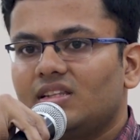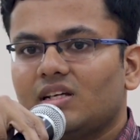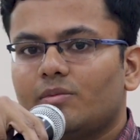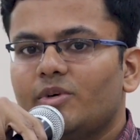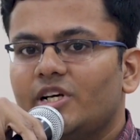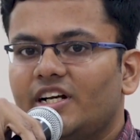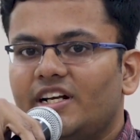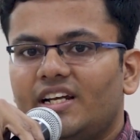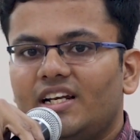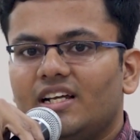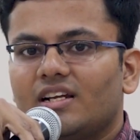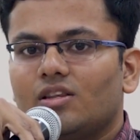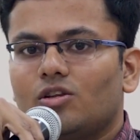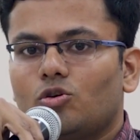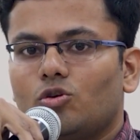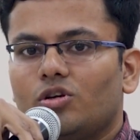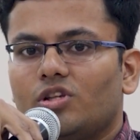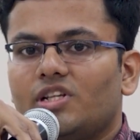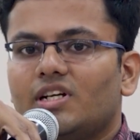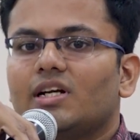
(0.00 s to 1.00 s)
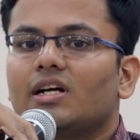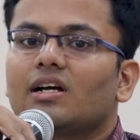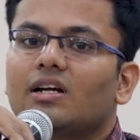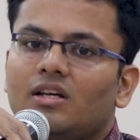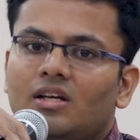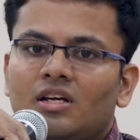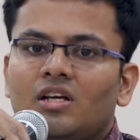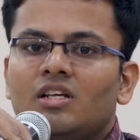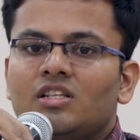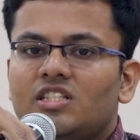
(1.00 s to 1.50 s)
தமிழினியிலேருந்து கொண்டு வந்திருக்காங்க
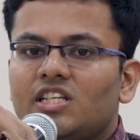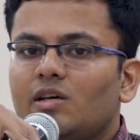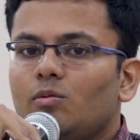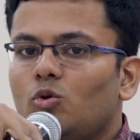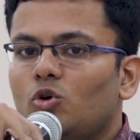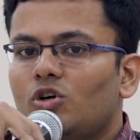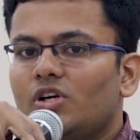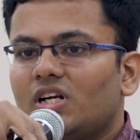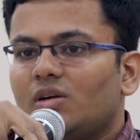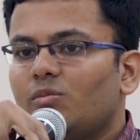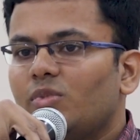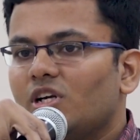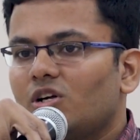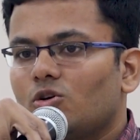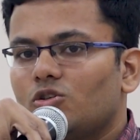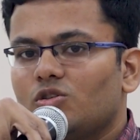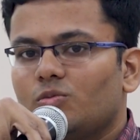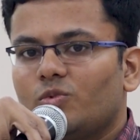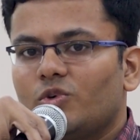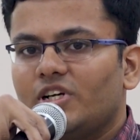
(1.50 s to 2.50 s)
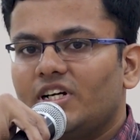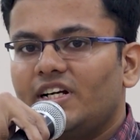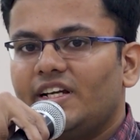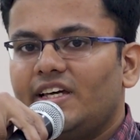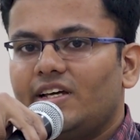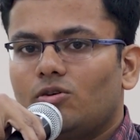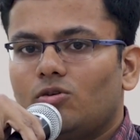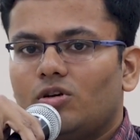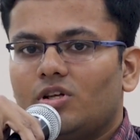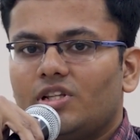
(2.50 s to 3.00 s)
ஜெயமோகன் ரப்பரை கொஞ்சம்
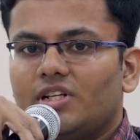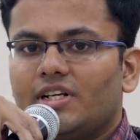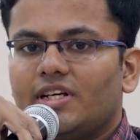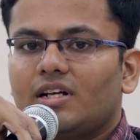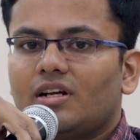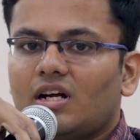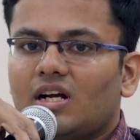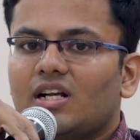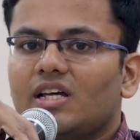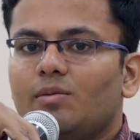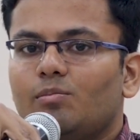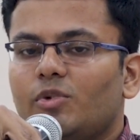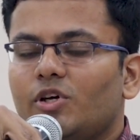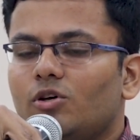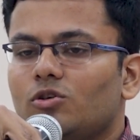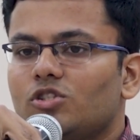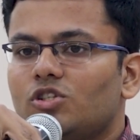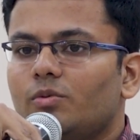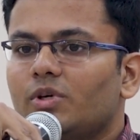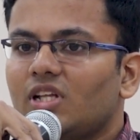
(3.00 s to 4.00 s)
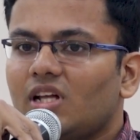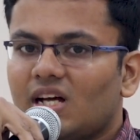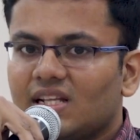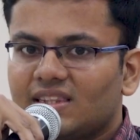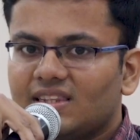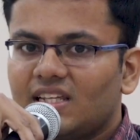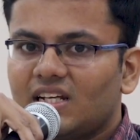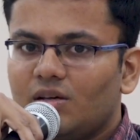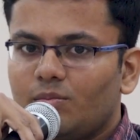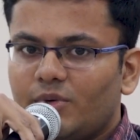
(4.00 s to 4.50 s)
முன்னாடியே கொண்டு வந்துட்டார் ஆனால் இப்போ யோசிச்சு பார்த்தா
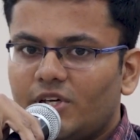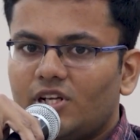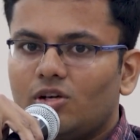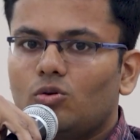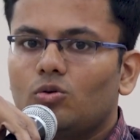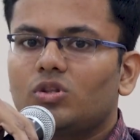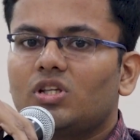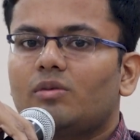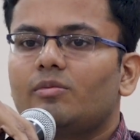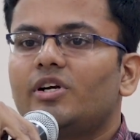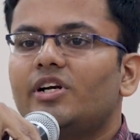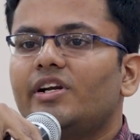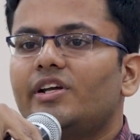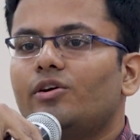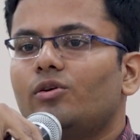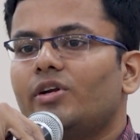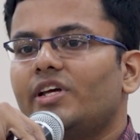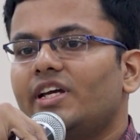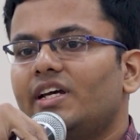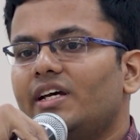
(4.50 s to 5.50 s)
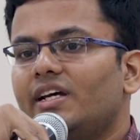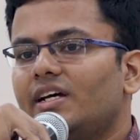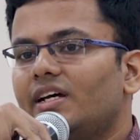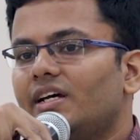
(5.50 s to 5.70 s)
அத்தனை பேருக்கும் தமிழினியோடைய